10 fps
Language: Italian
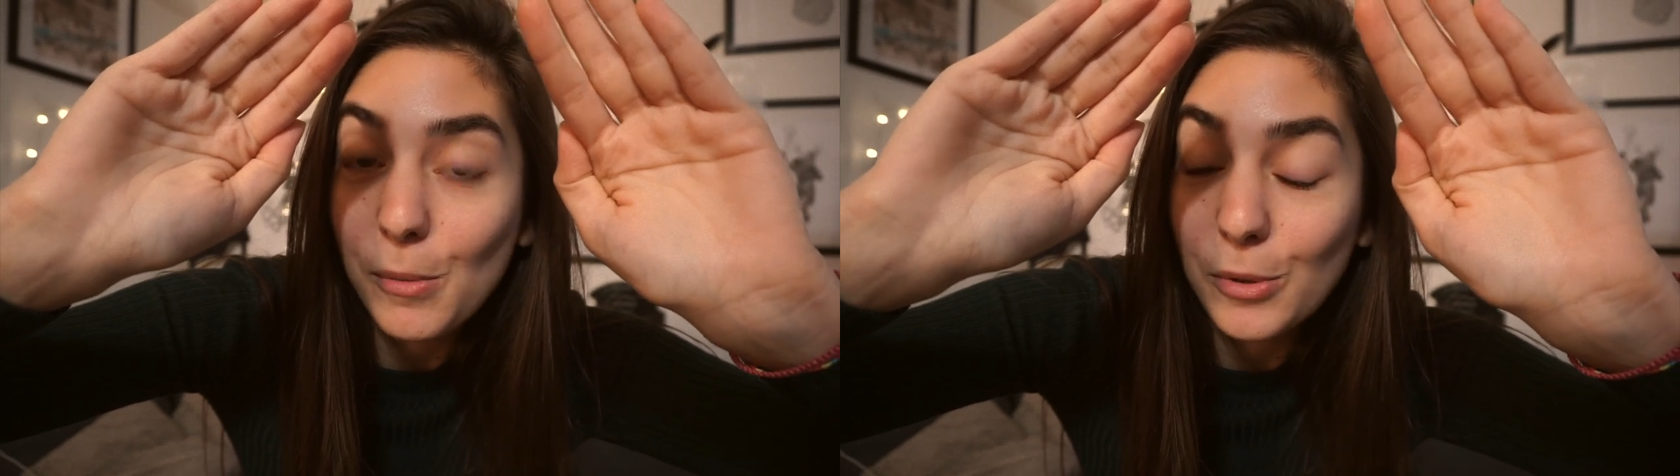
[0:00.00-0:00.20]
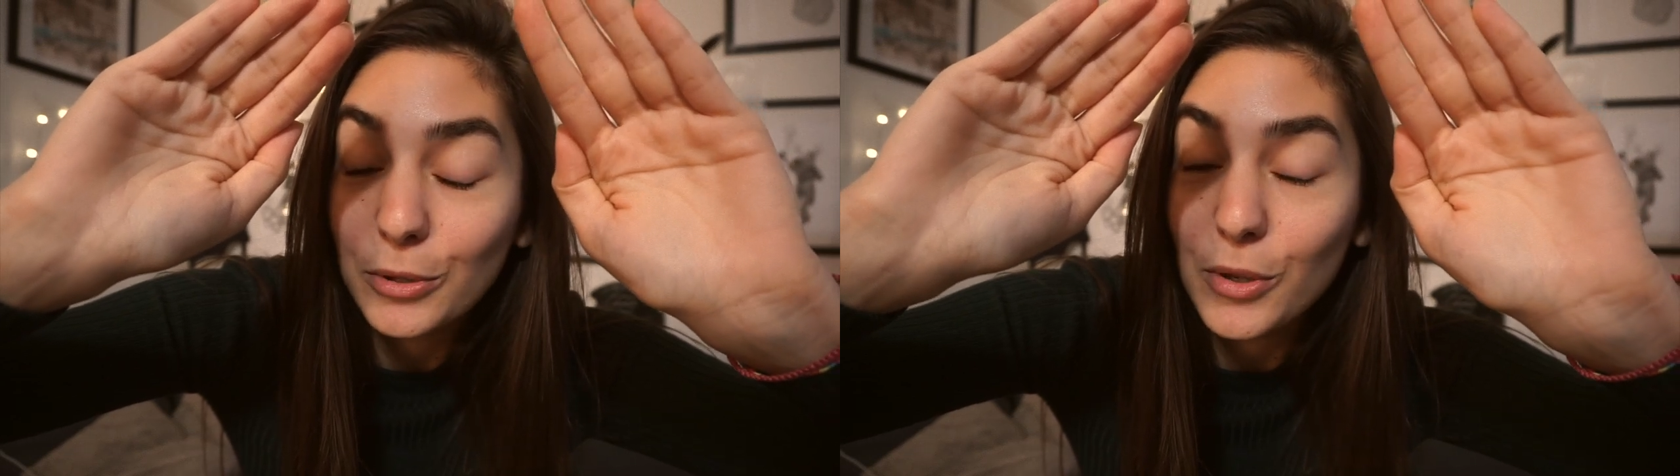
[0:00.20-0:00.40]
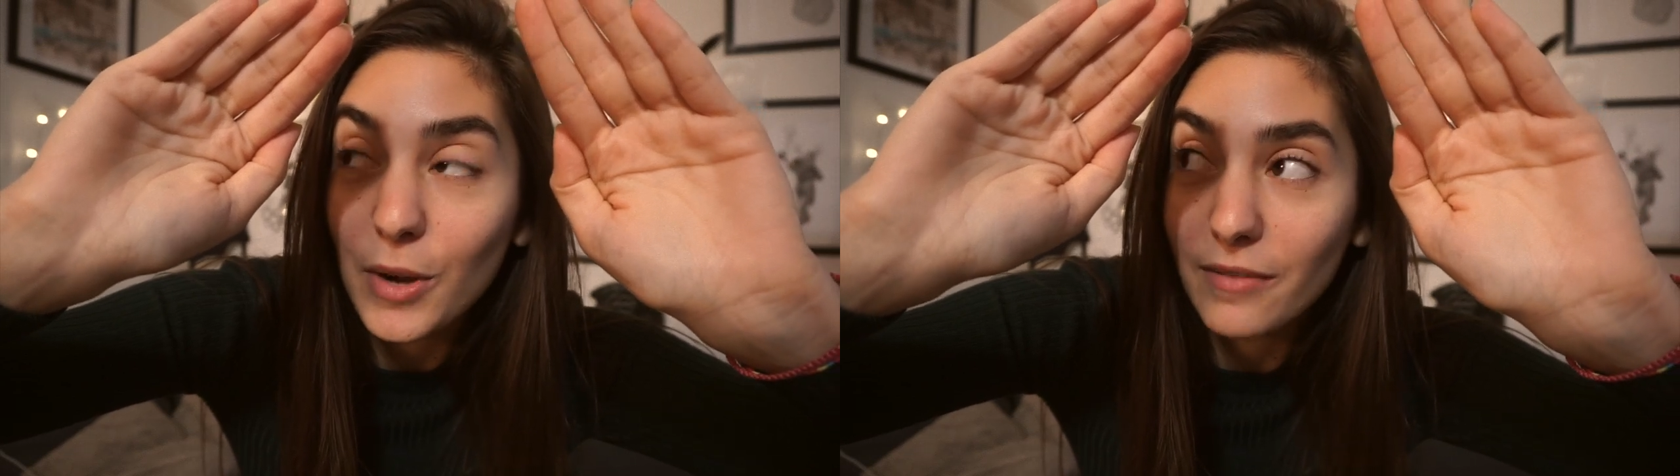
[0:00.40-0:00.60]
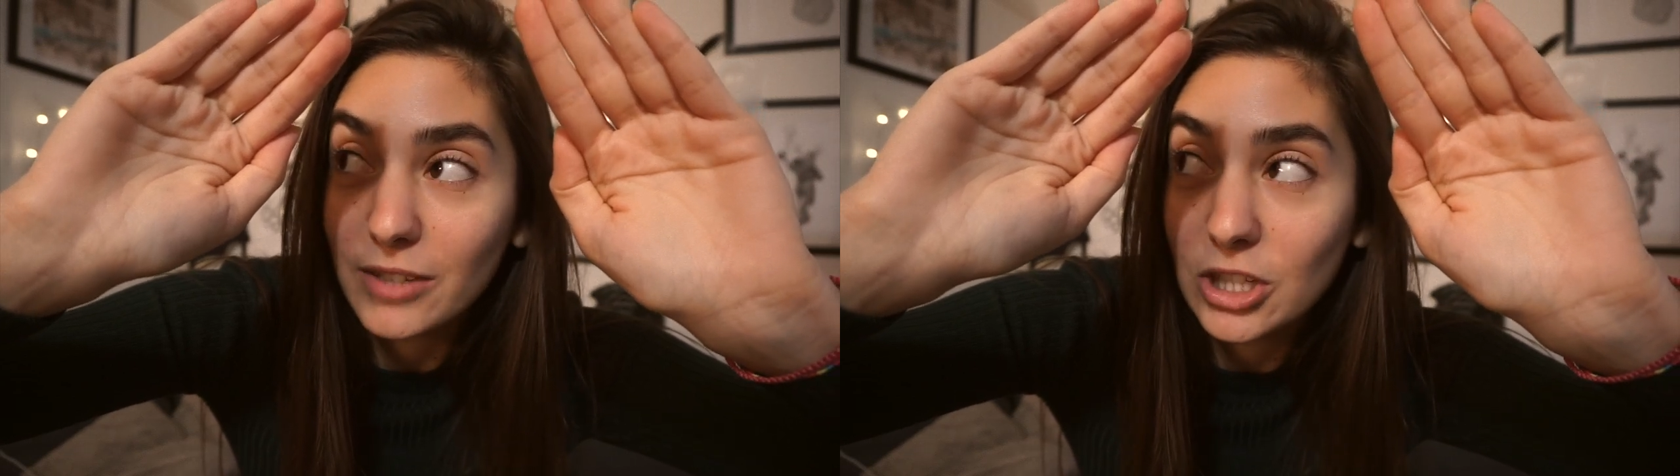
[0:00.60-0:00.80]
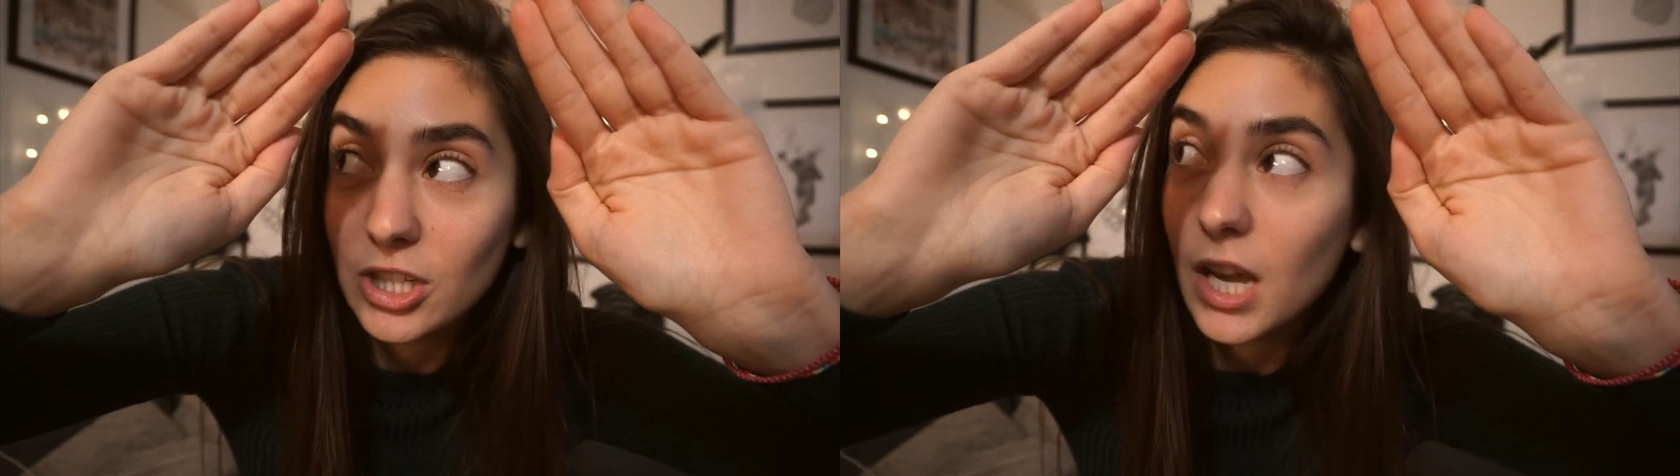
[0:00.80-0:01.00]
molto
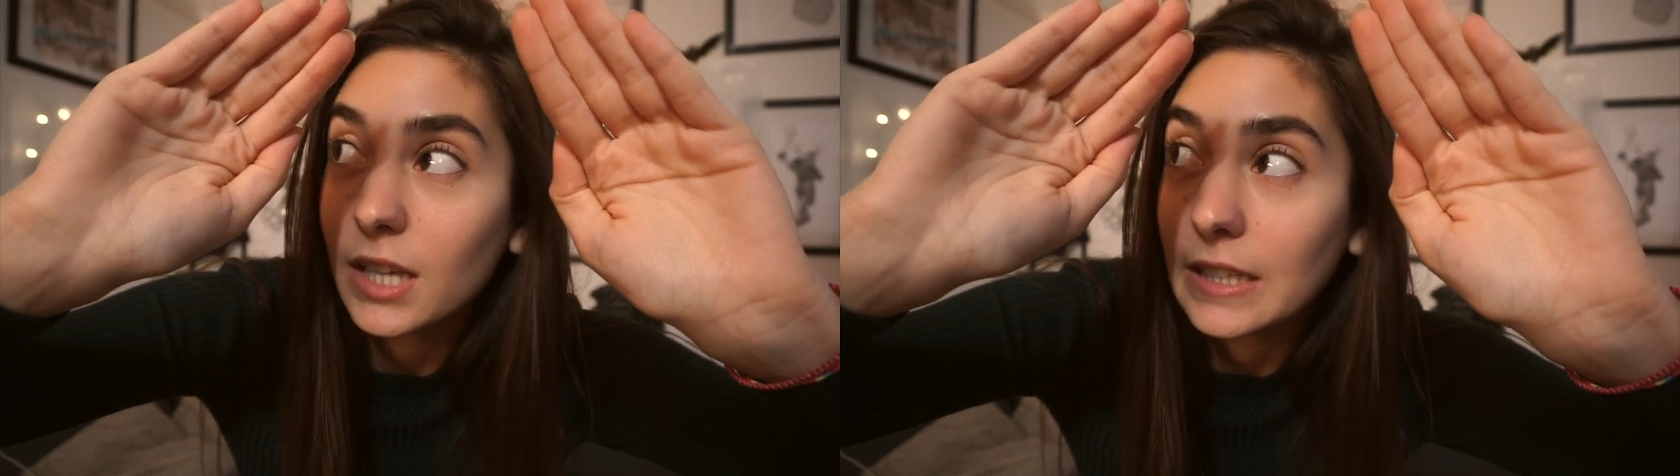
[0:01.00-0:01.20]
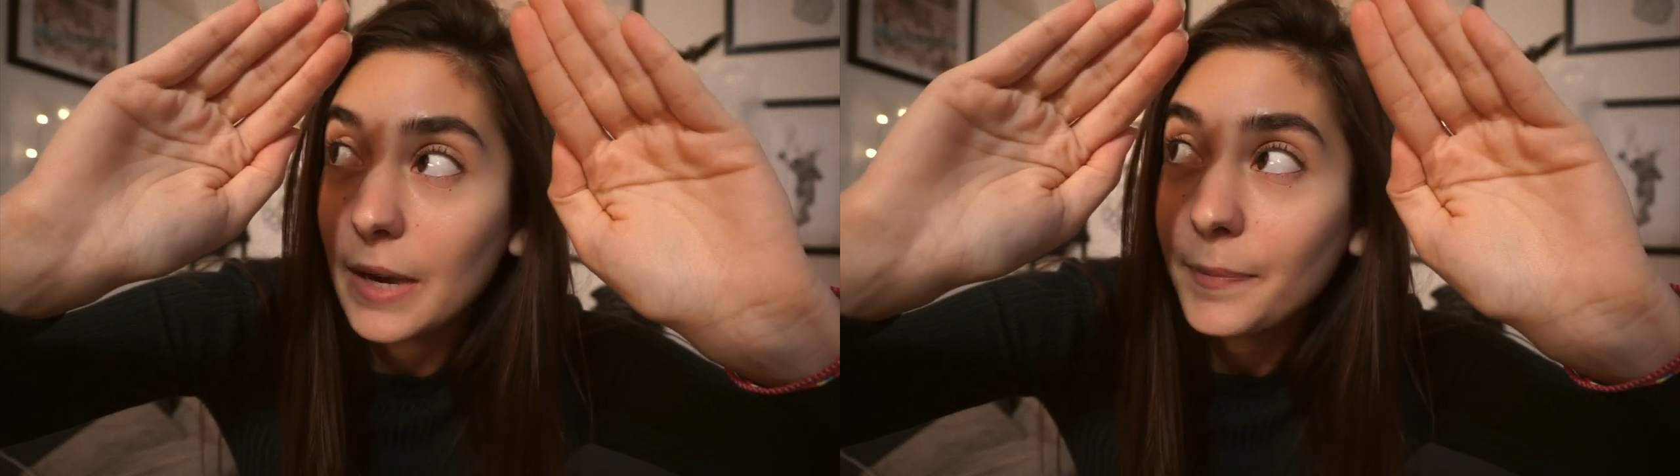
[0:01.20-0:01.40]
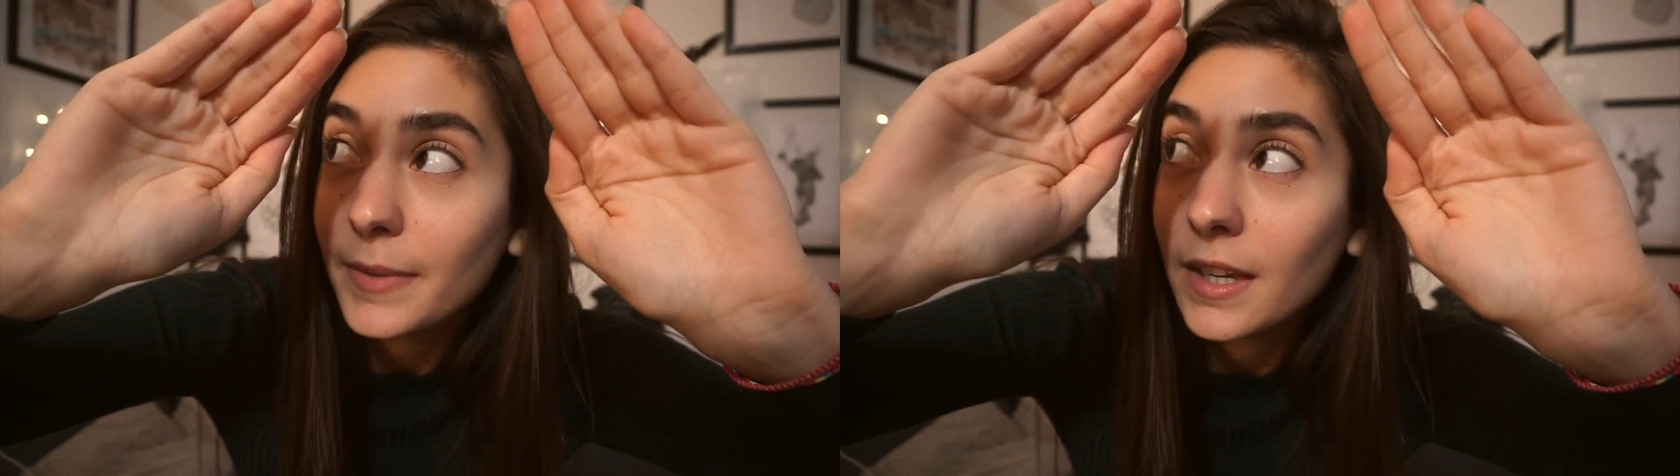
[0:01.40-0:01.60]
ravvicinata